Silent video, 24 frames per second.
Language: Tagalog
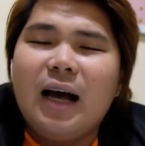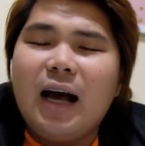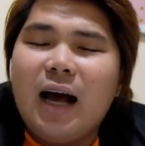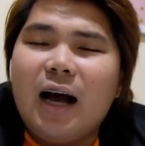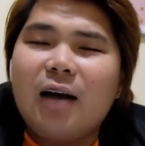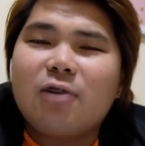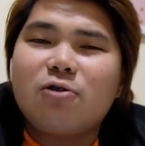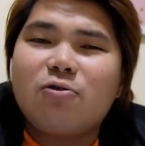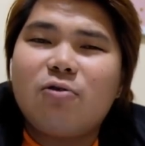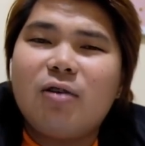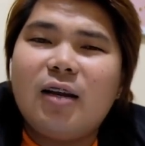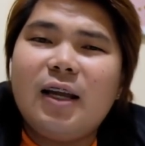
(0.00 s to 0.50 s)

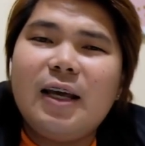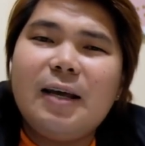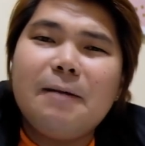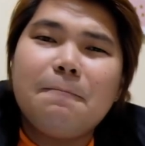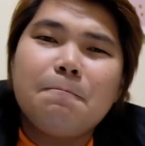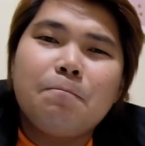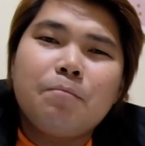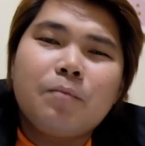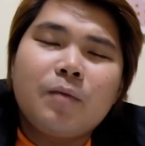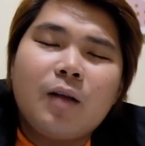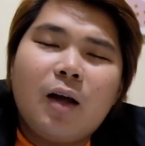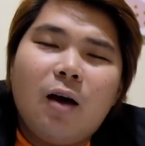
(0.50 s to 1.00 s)

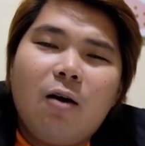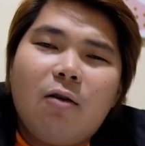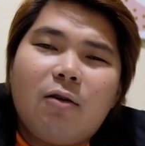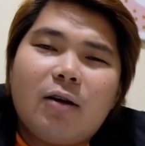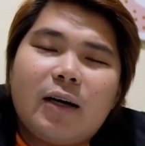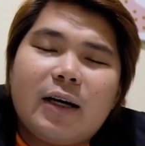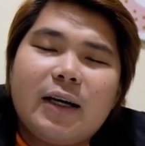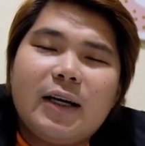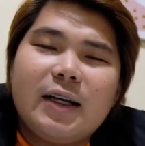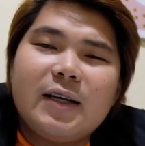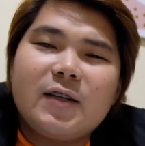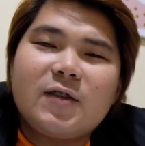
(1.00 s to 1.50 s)
Actually,
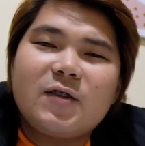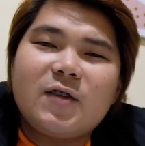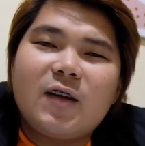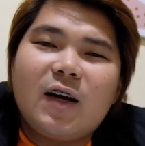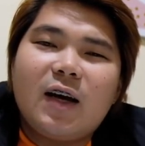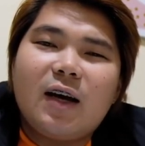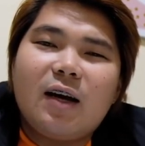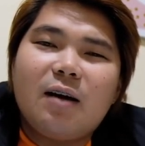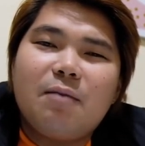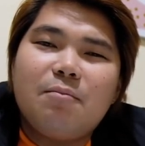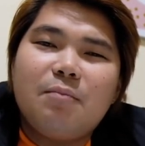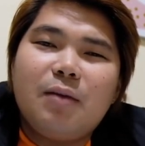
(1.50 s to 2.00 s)
according
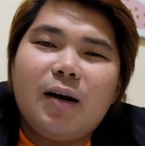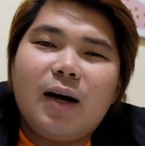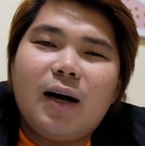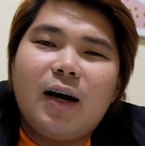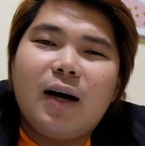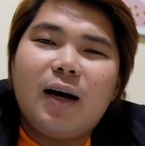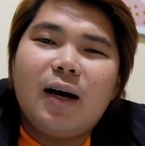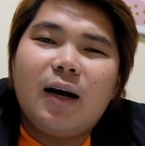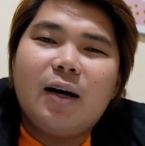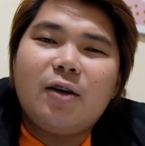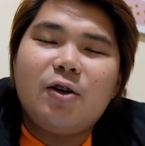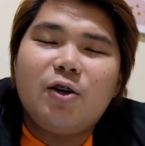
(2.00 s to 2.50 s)
sa
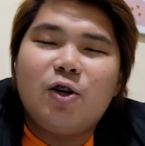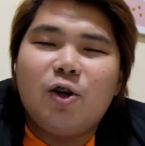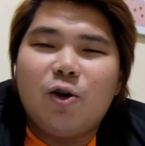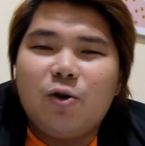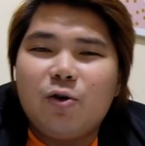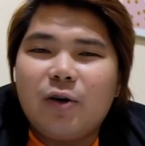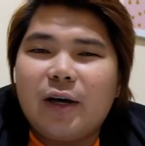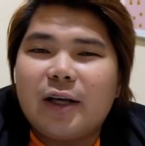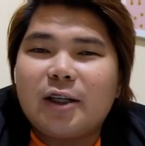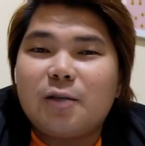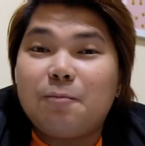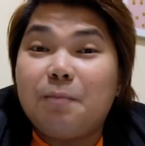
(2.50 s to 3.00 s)
mga, you
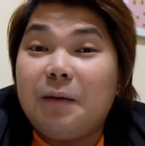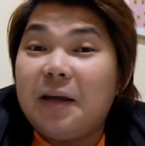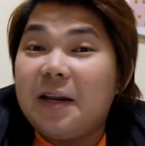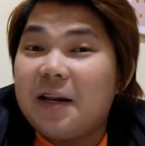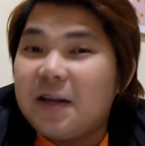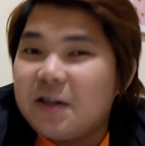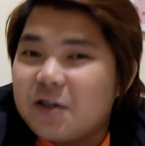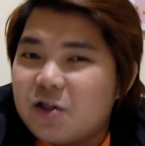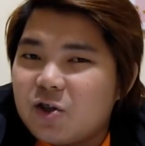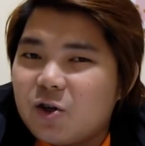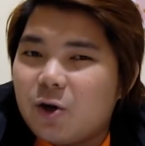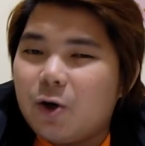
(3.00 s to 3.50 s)
know,
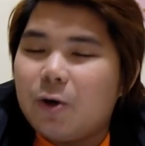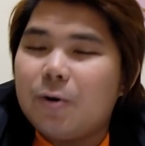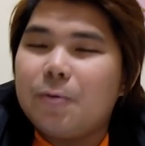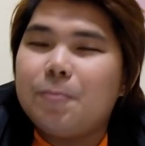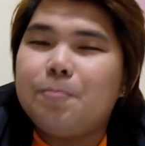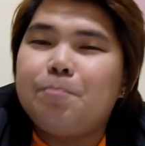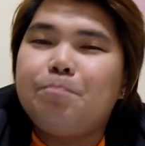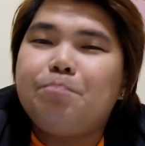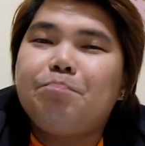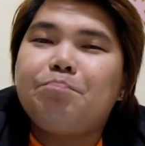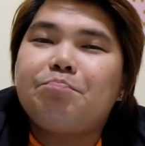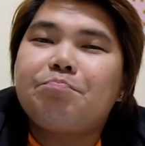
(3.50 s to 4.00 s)
experience
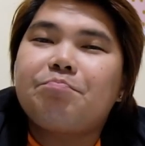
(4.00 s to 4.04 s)
ko,